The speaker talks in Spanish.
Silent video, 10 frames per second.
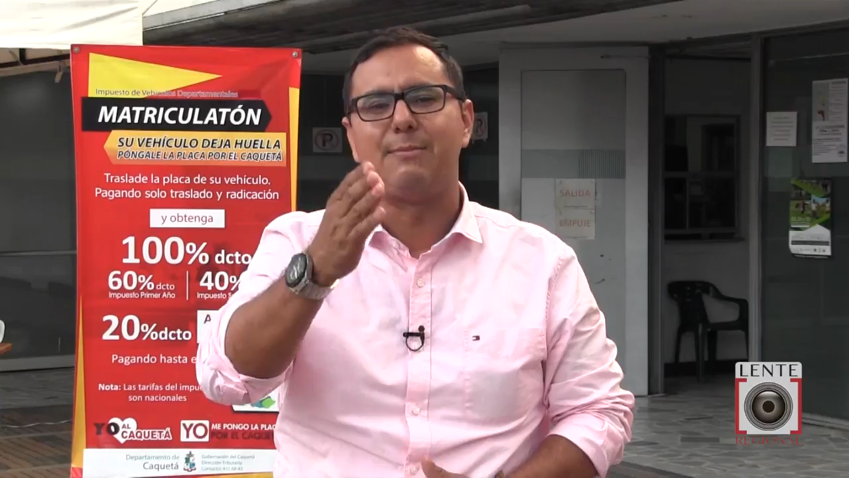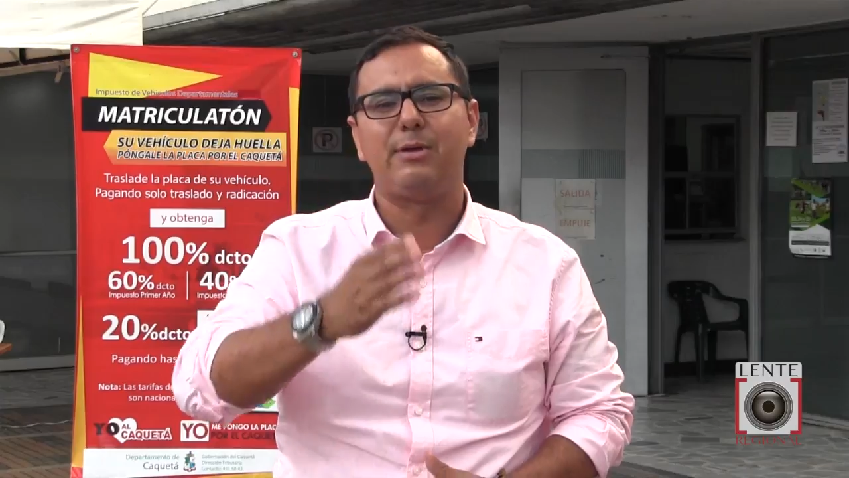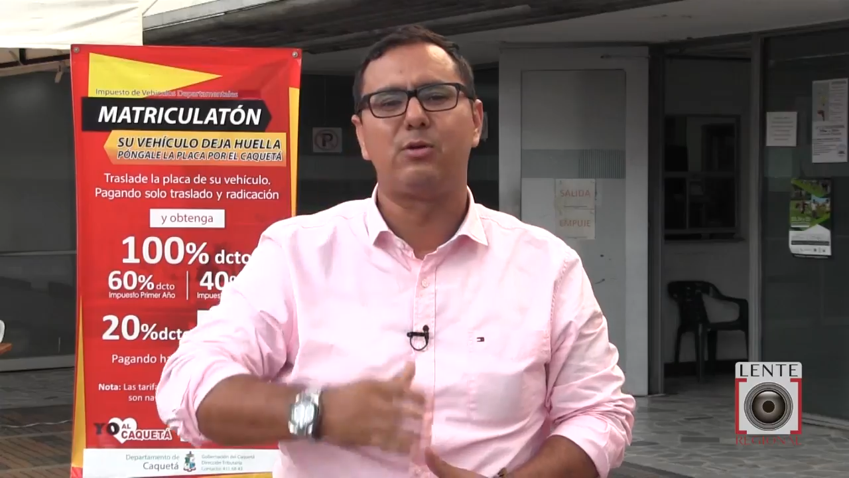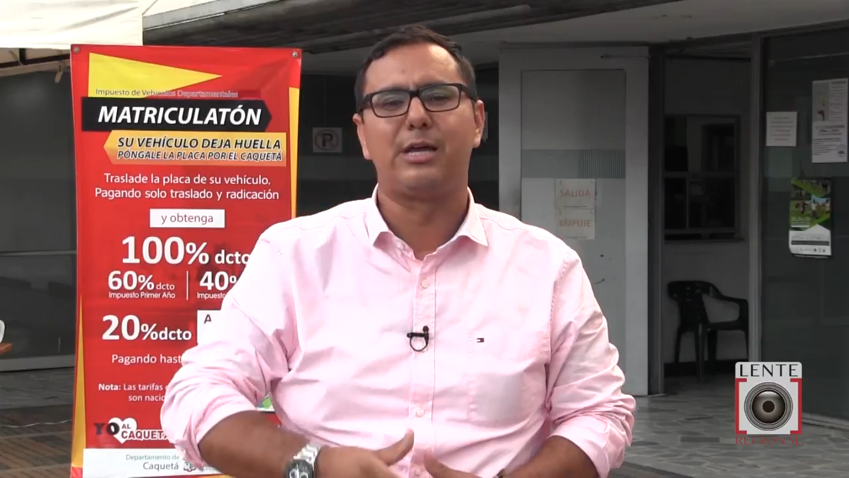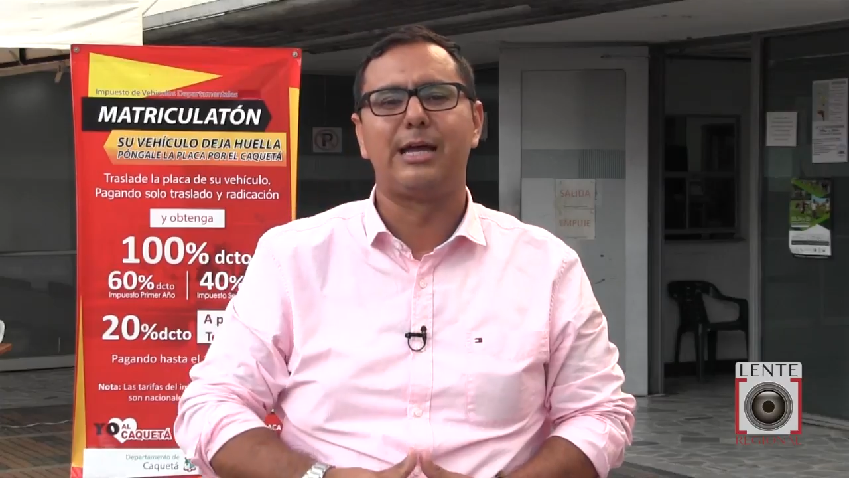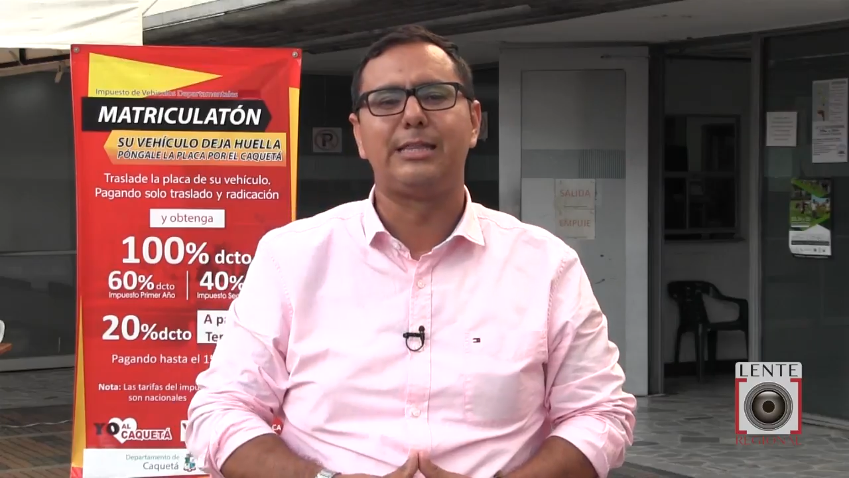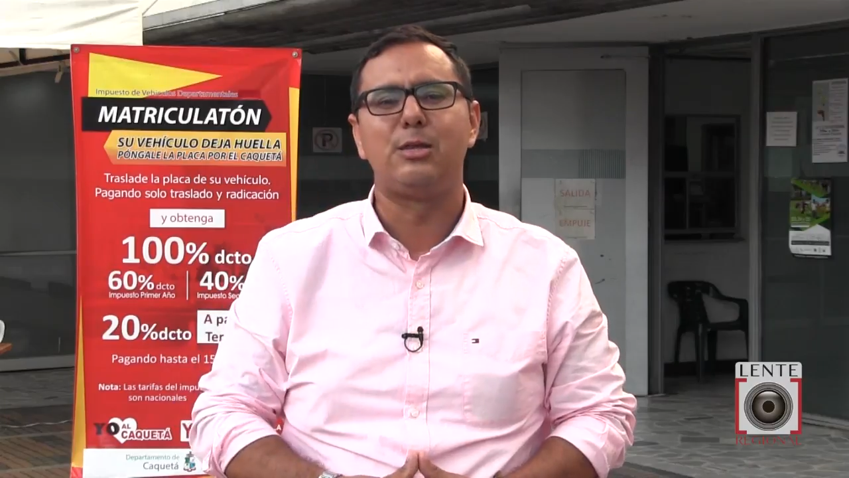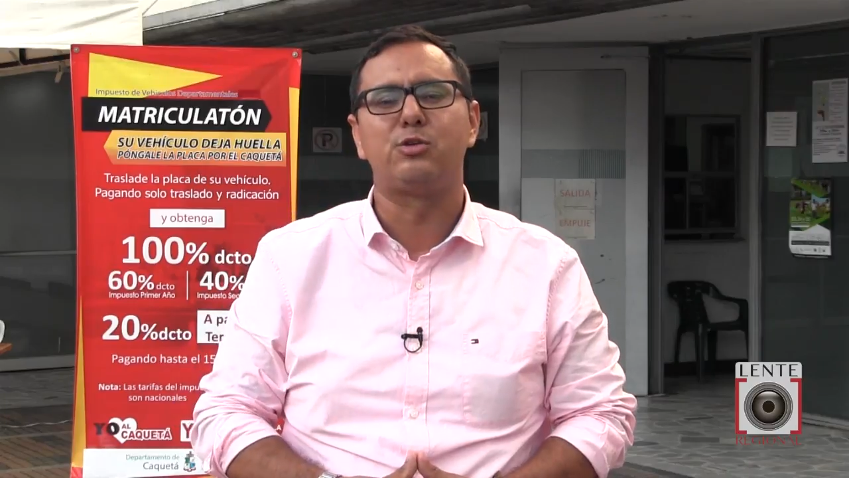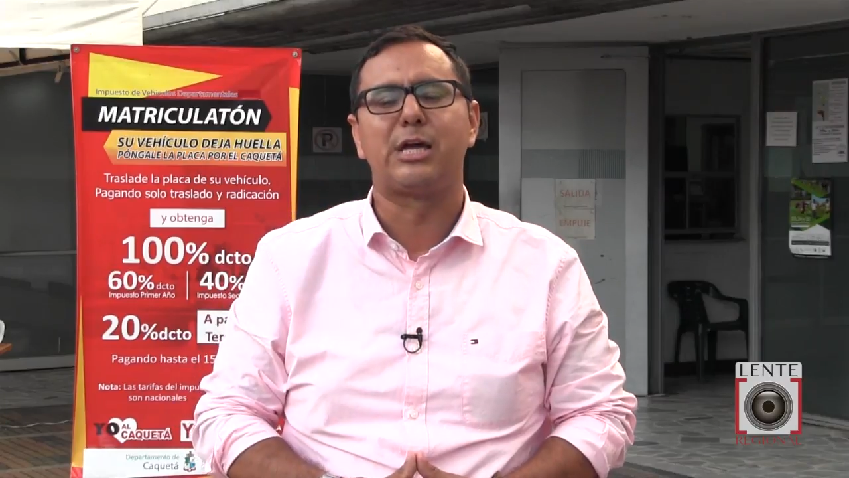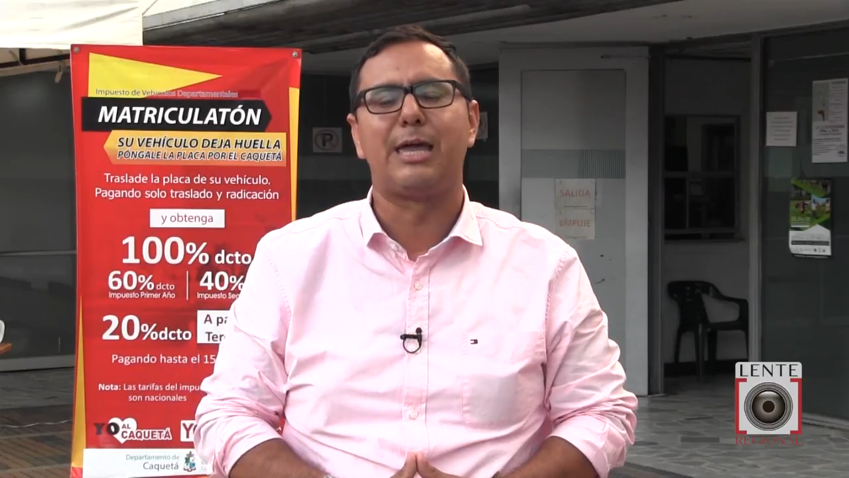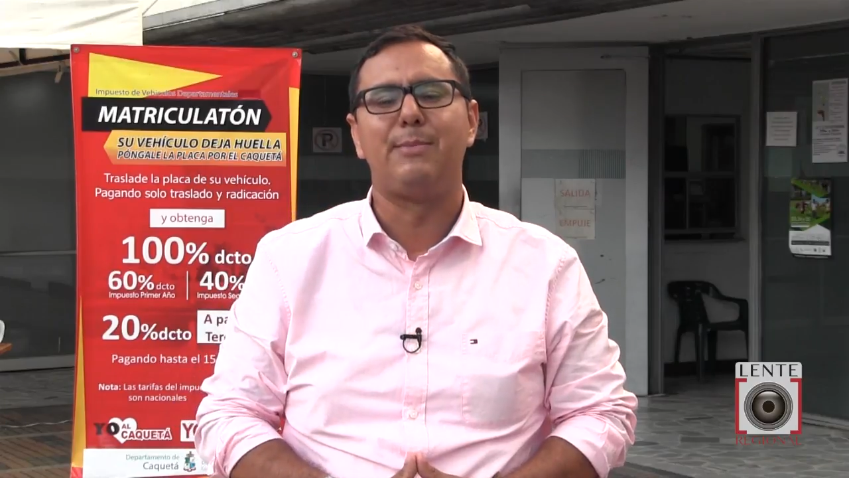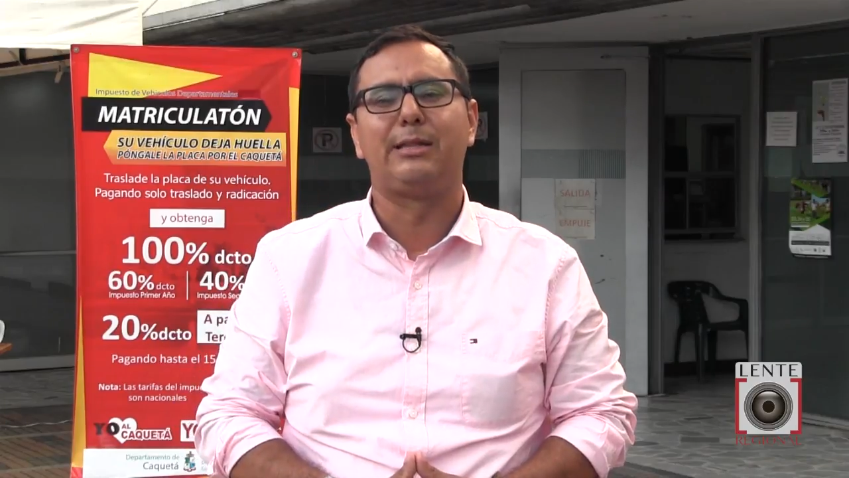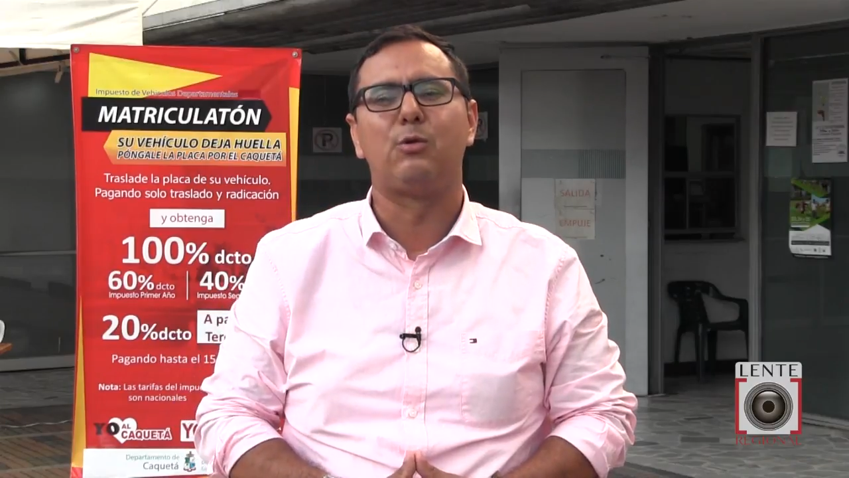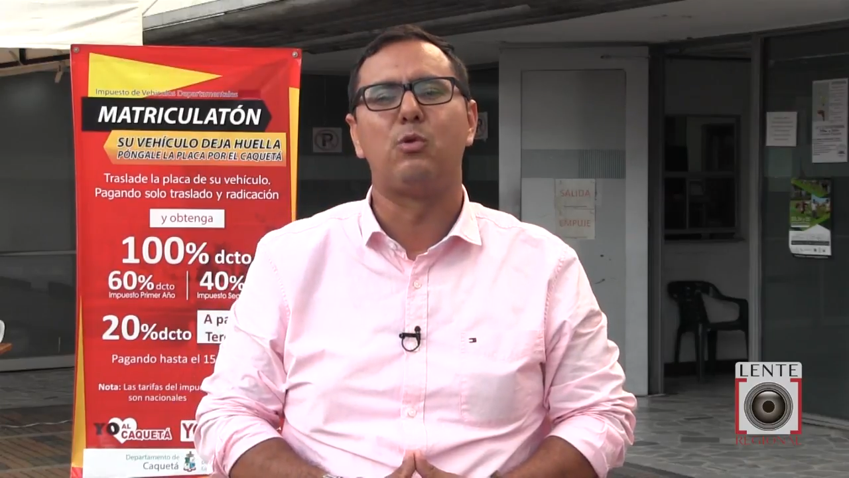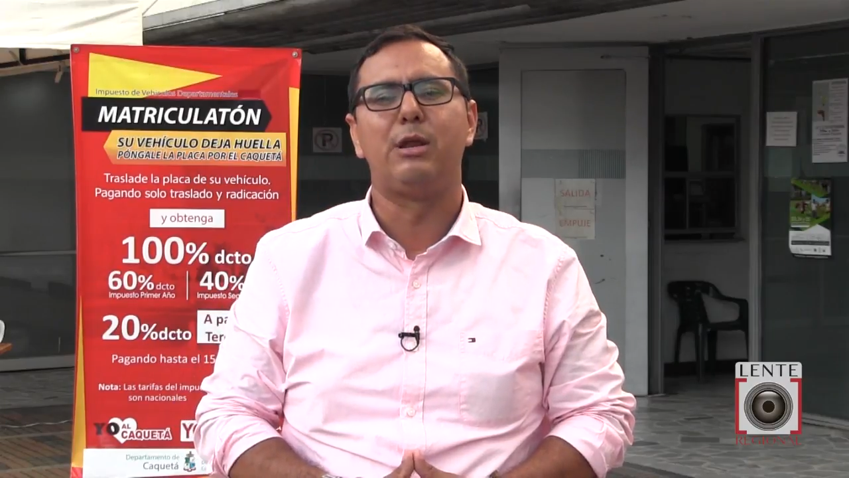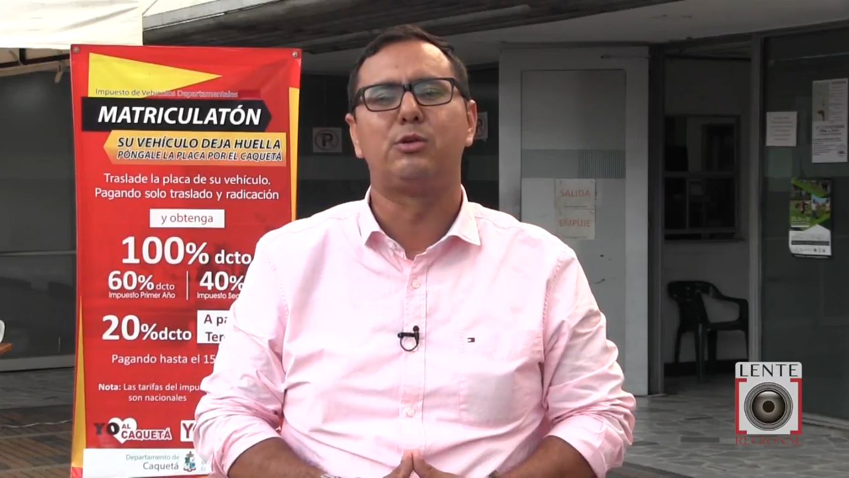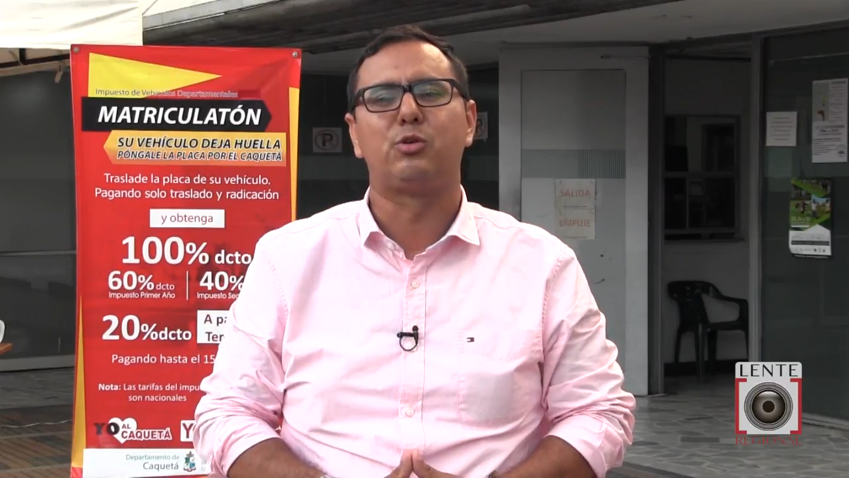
amigos caqueteños, a que matriculen